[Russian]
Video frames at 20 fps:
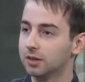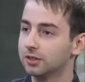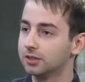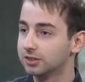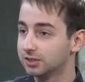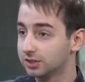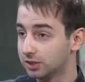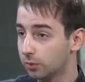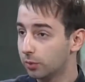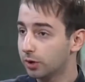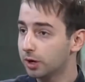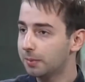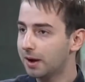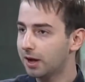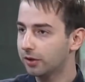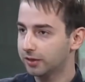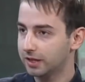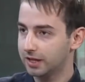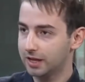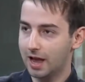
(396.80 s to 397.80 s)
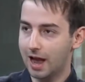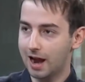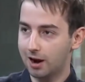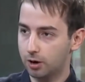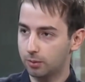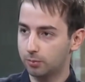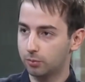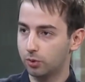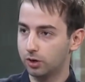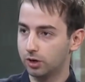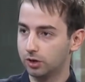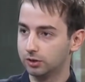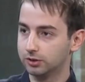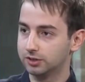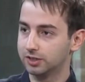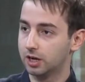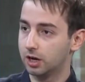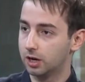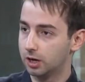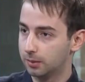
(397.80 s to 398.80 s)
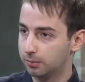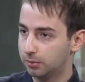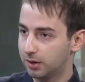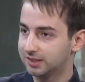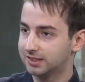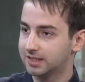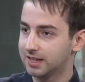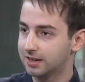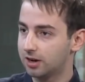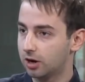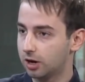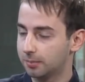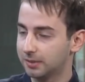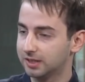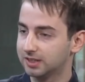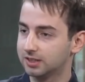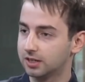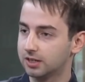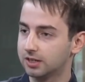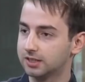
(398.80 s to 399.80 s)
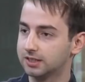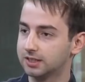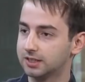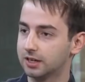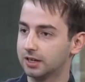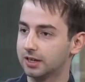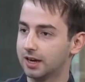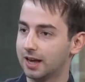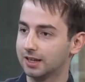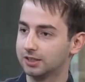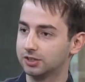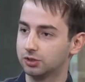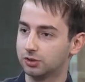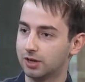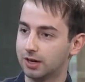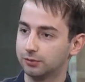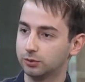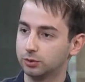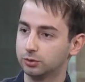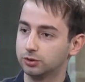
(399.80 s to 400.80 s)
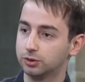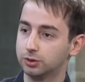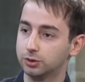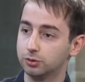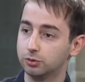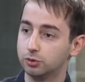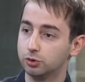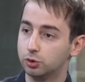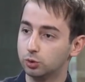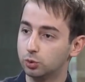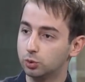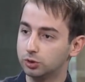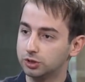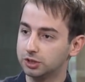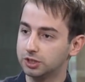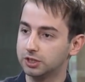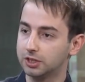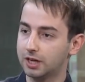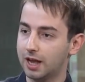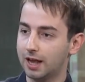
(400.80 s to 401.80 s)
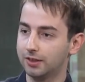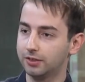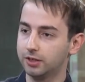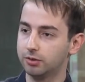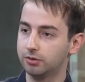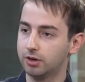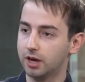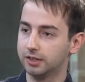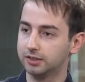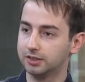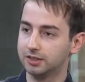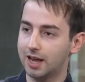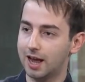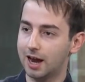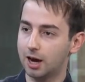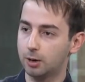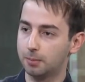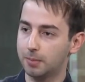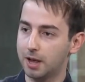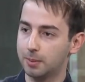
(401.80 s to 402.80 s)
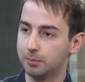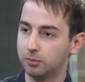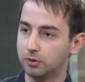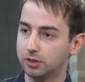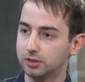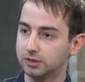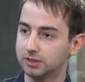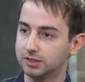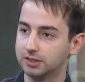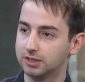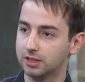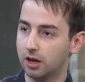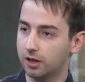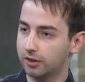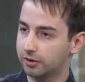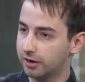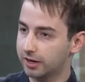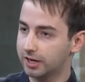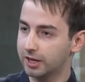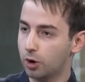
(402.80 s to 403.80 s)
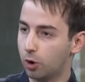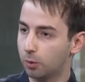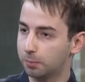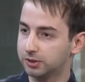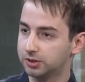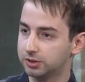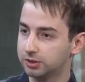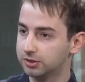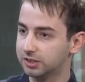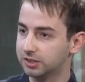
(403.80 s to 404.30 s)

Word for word: как насчет арабского мира? Президент Армен Саркисян побывал в Иордании и в Эмиратах. Есть ли в арабском мире возможности для Армении?